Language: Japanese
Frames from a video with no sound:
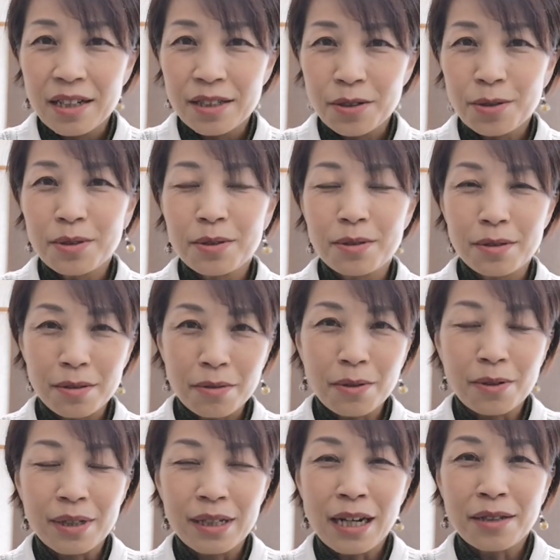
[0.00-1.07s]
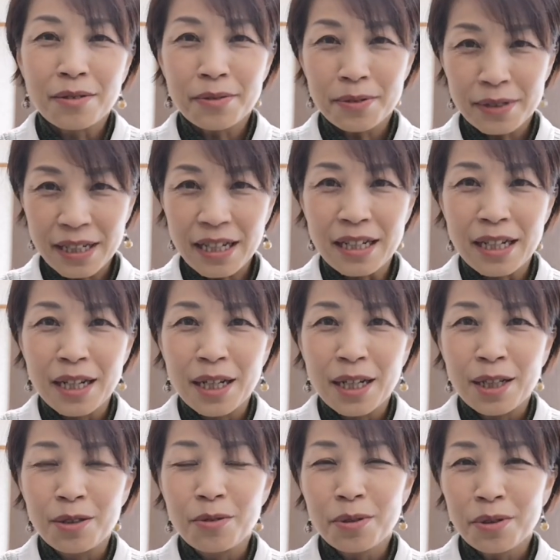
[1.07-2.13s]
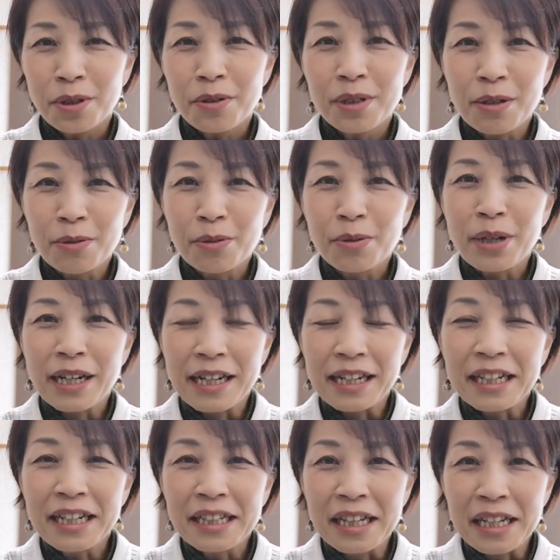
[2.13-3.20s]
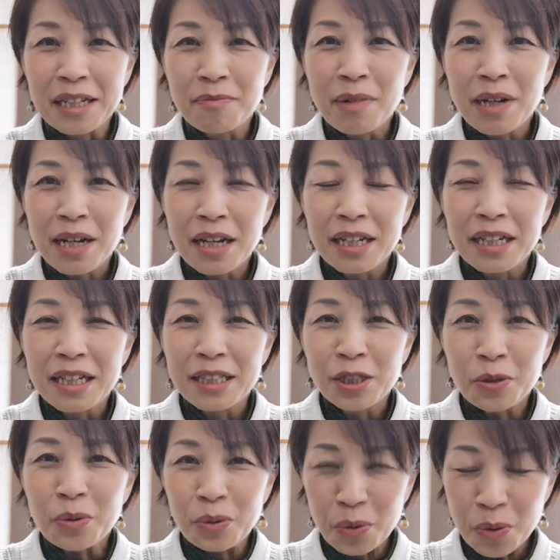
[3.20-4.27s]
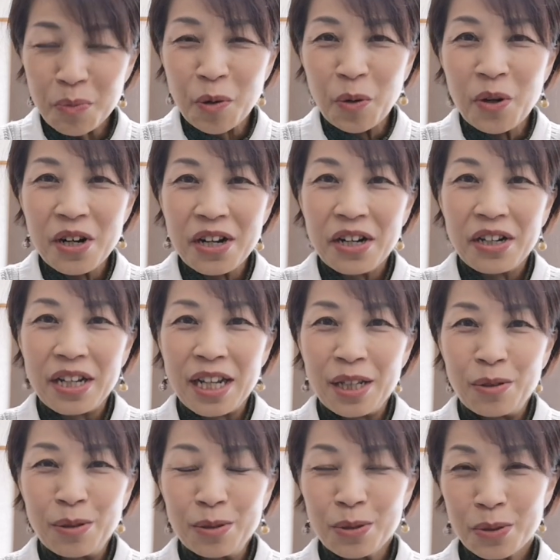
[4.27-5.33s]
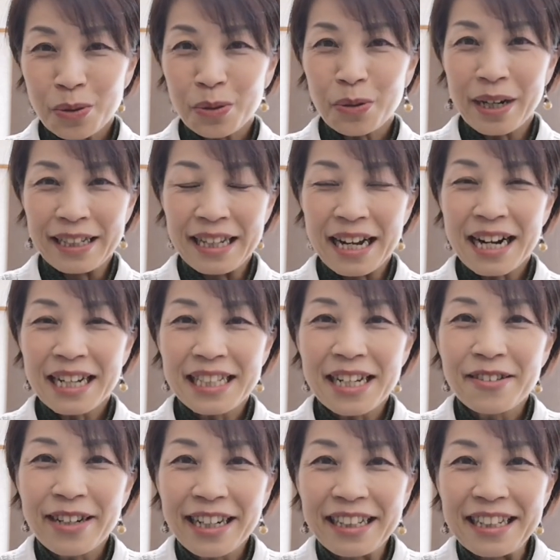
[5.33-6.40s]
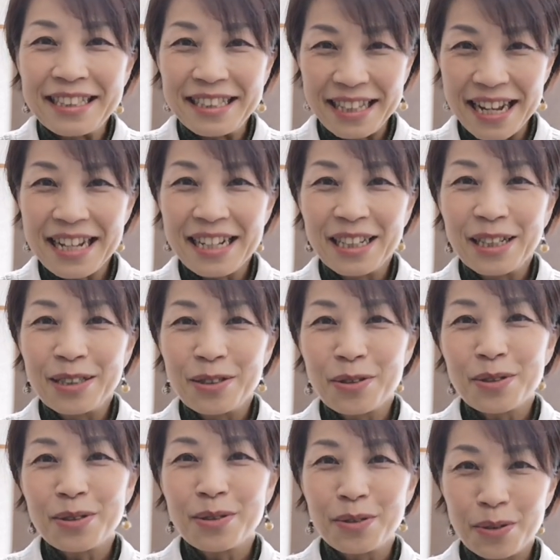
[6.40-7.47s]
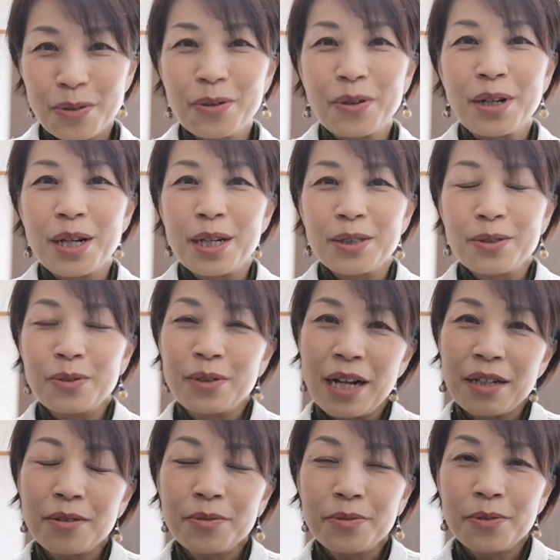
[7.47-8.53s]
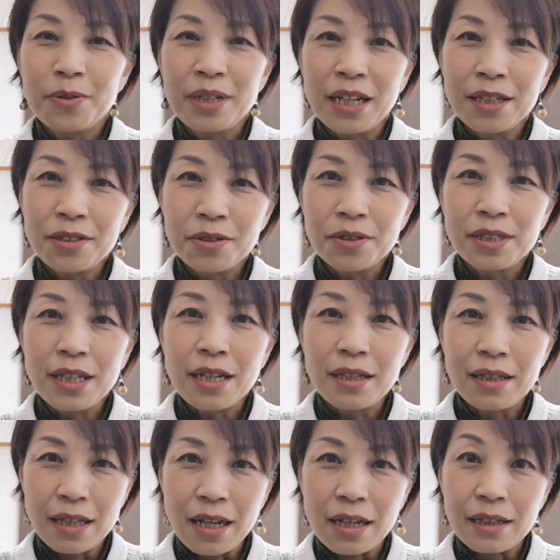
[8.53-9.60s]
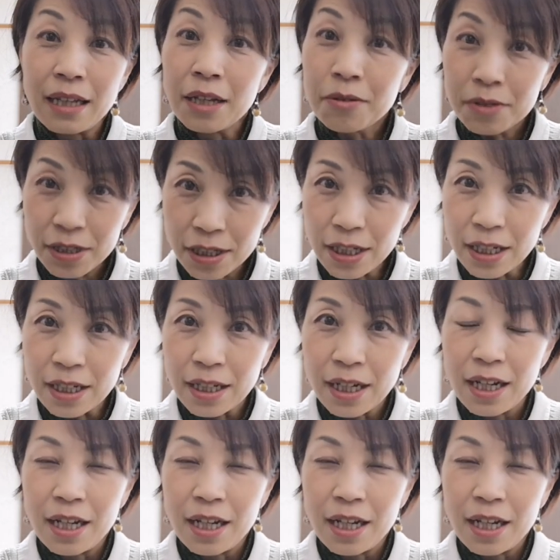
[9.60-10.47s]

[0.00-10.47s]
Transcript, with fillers: そうすると楽譜にどのような音が書かれていましょうとも、えっと、その音が鳴らせるわけですねそうするとその楽譜を練習していて楽しい、